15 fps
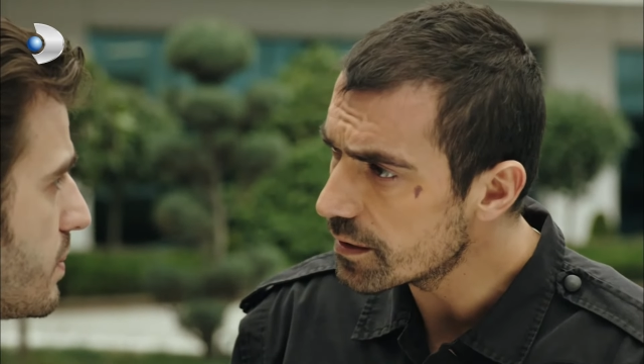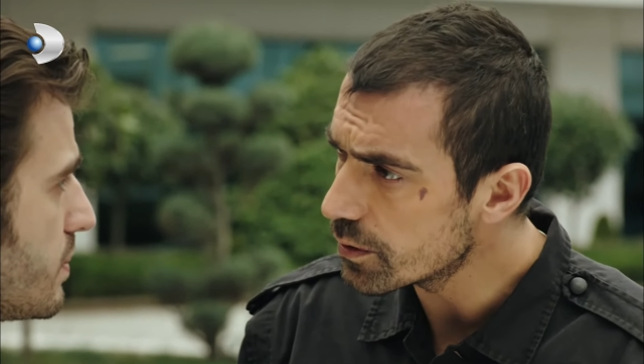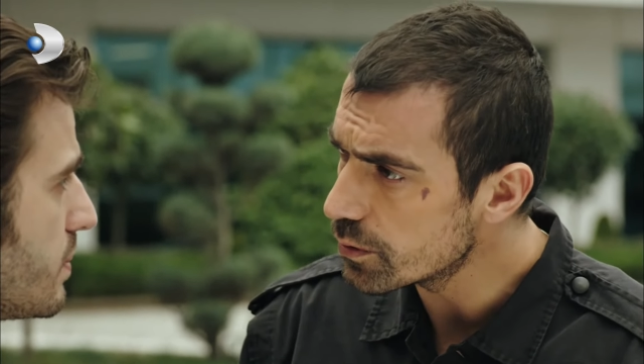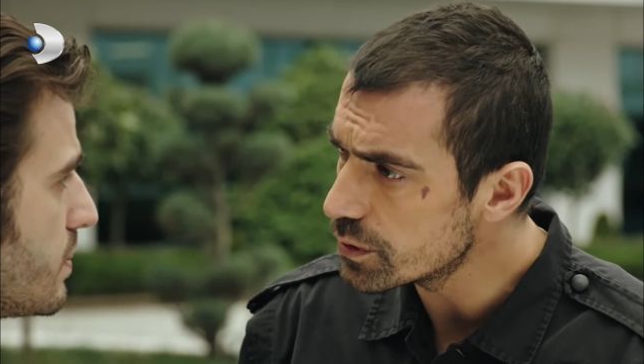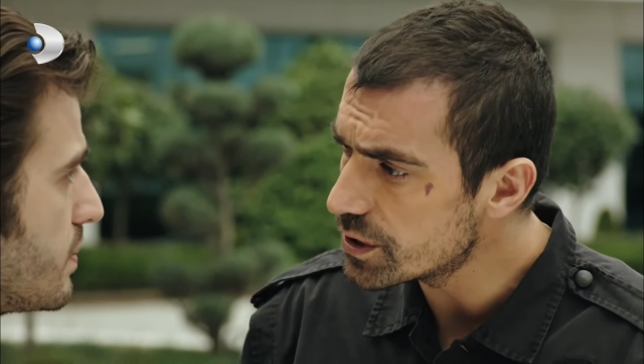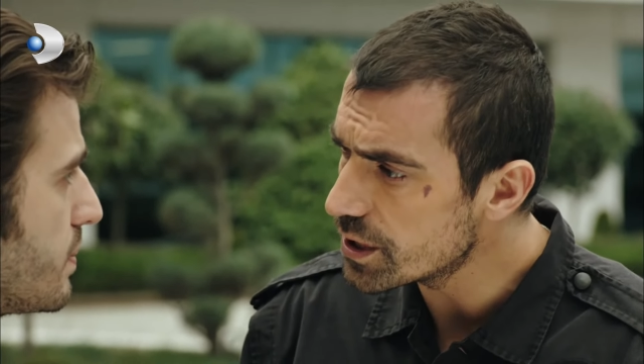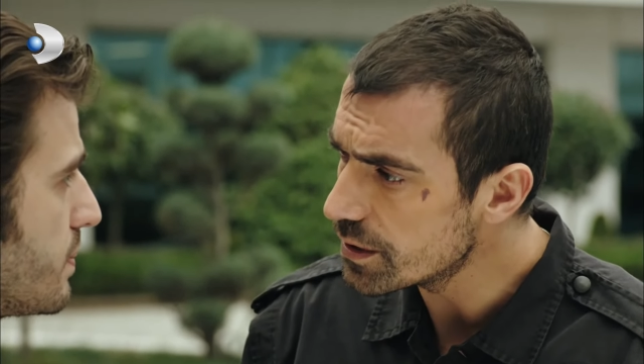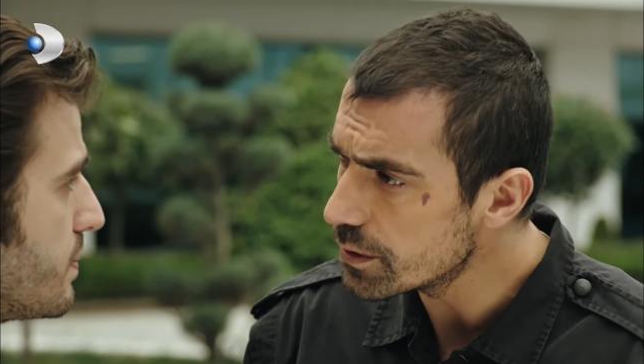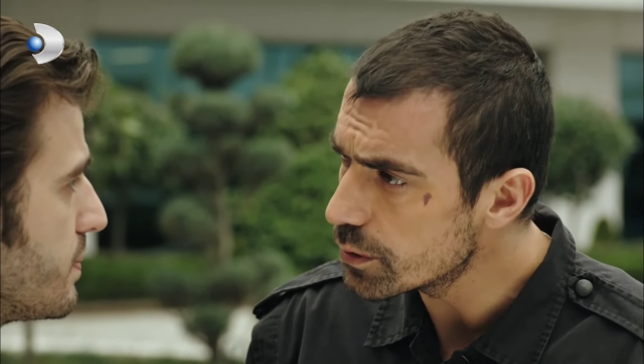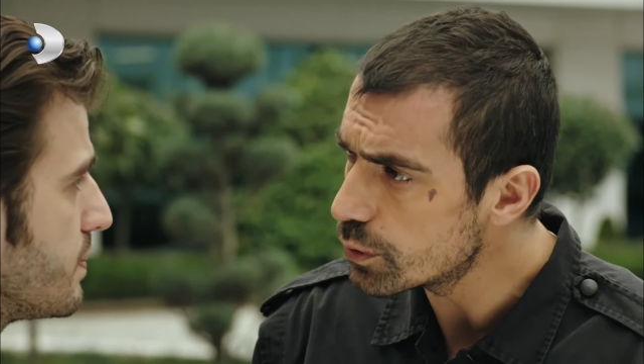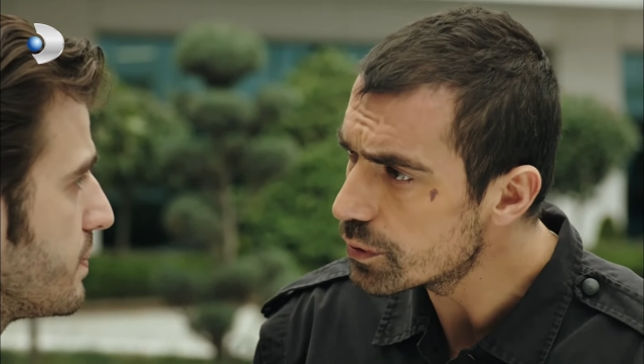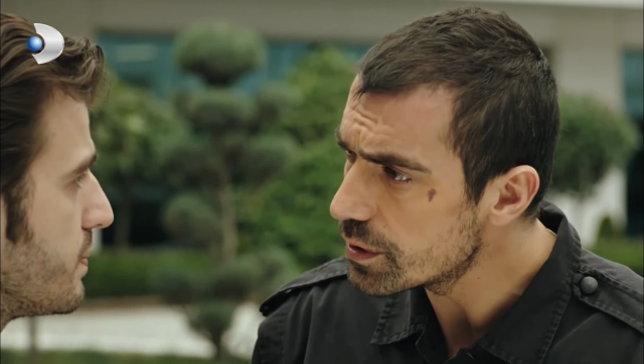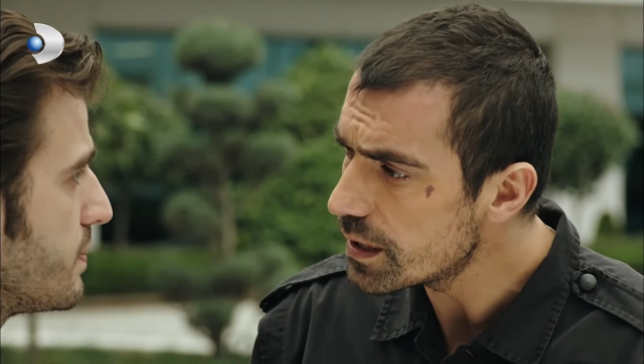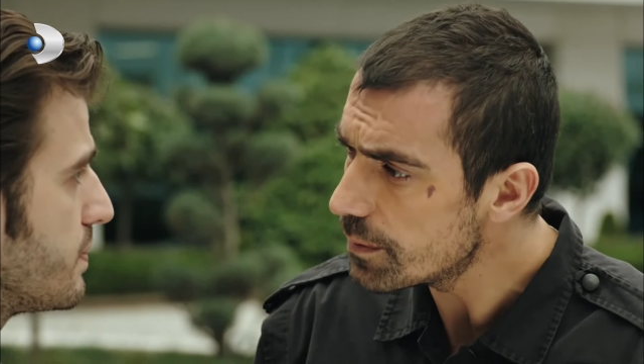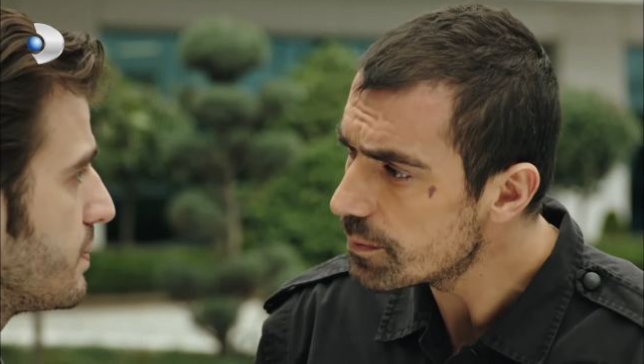onun canını
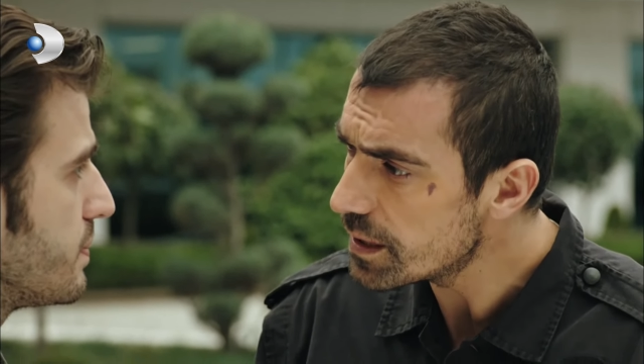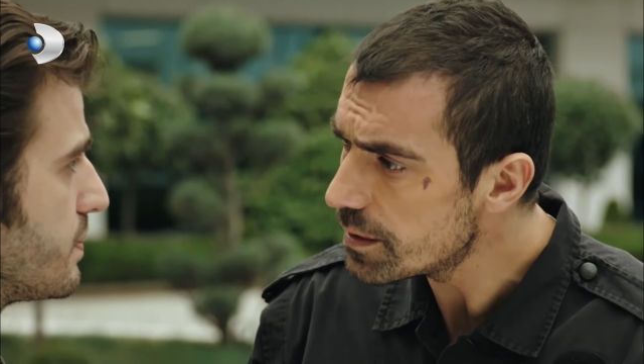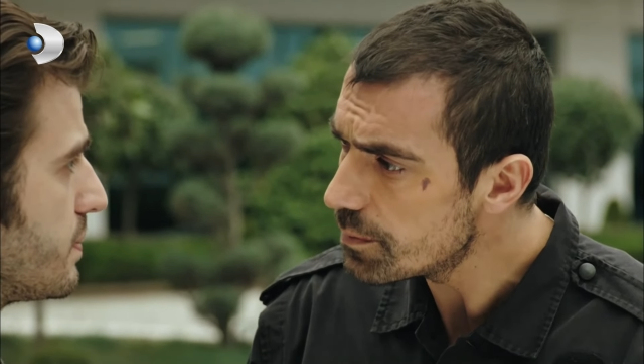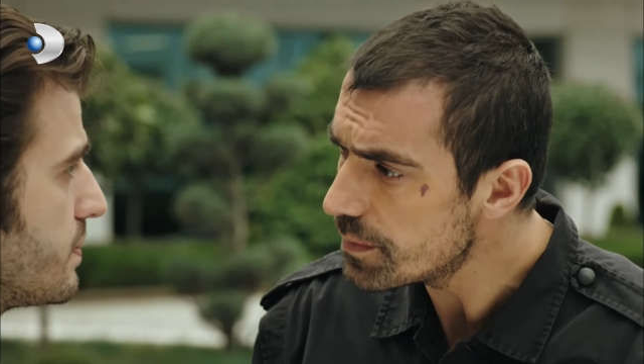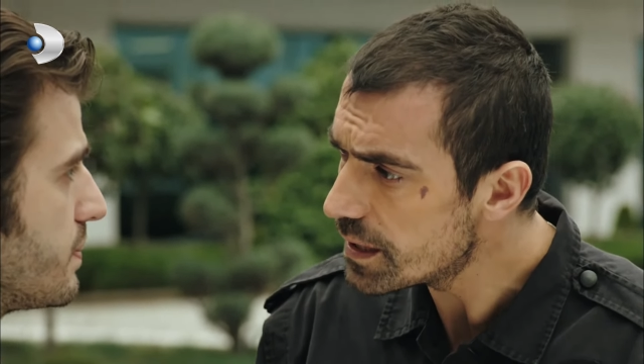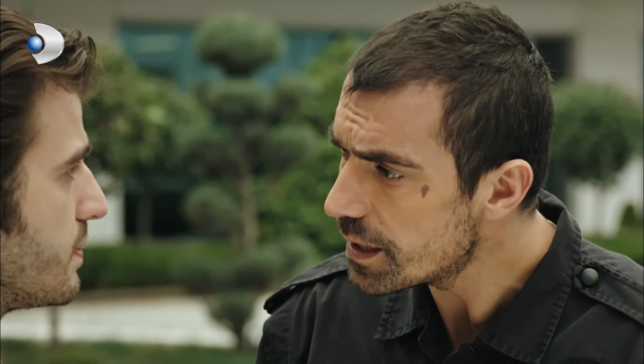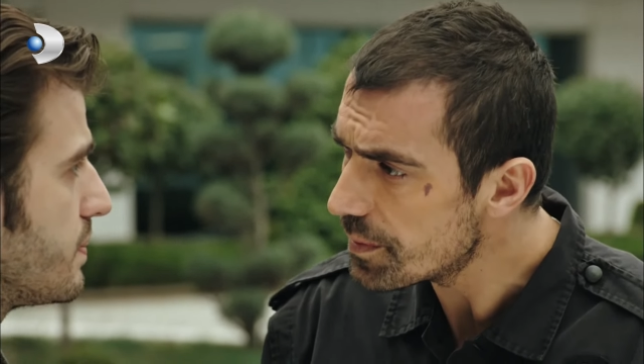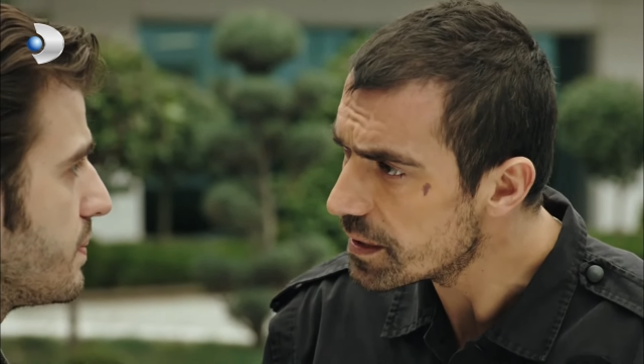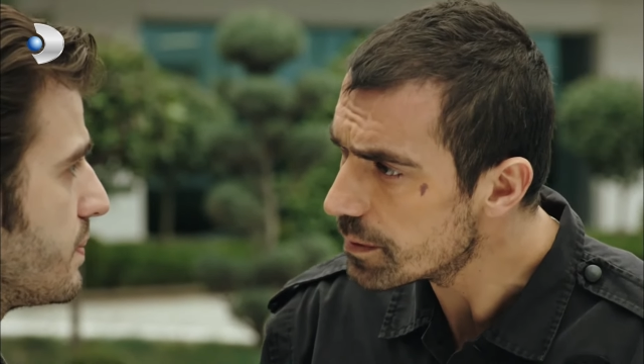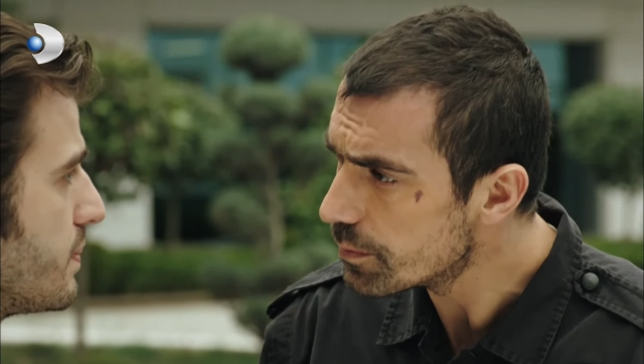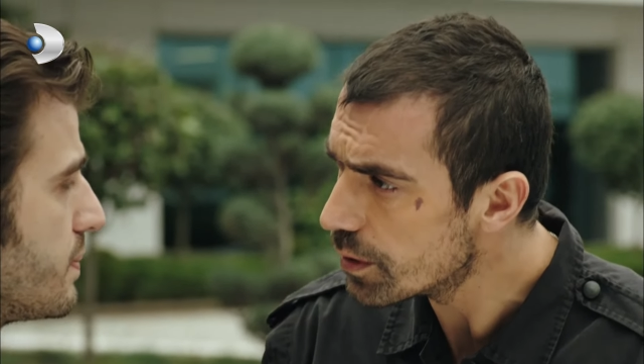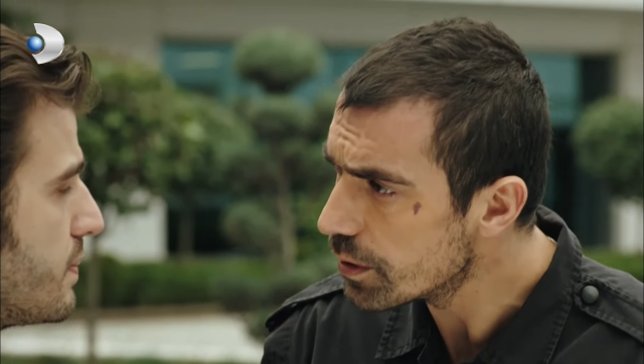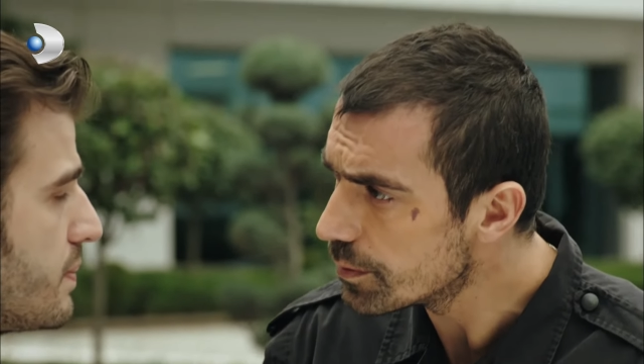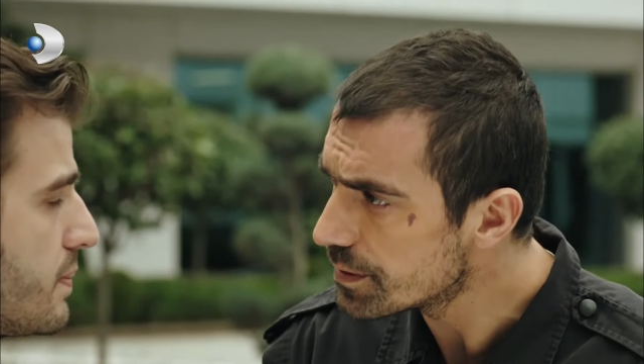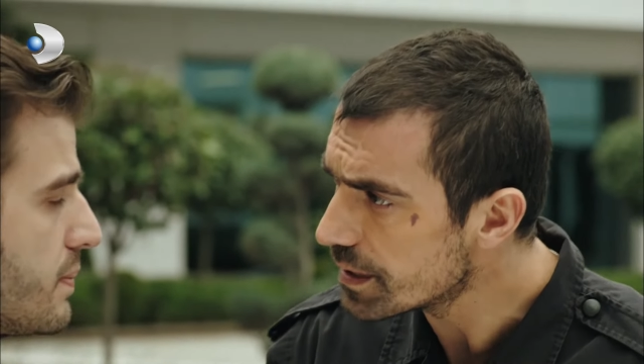kurtarayım dedim mi demedim mi
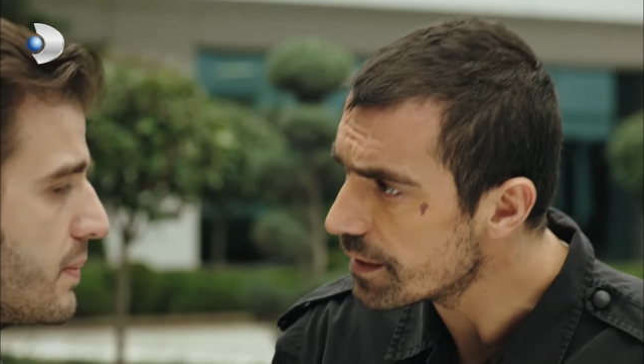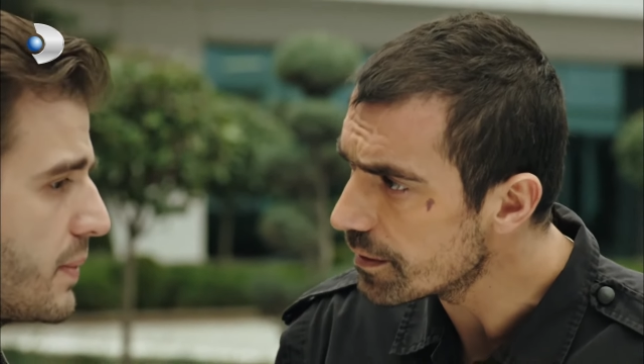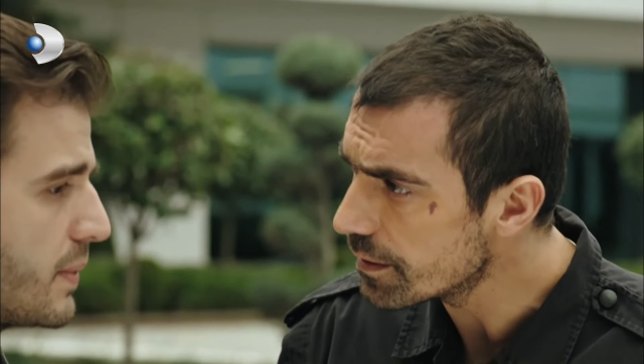oğlum sen?